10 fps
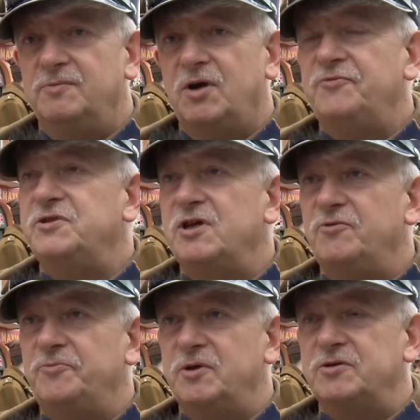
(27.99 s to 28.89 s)
y,
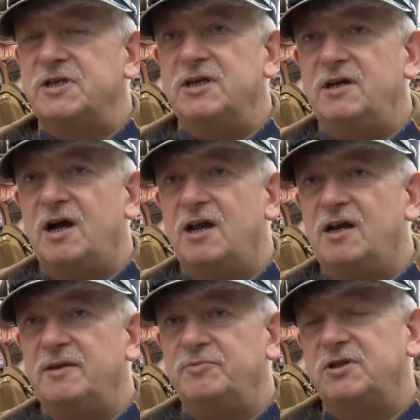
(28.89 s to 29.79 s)
oficerów polskich, ale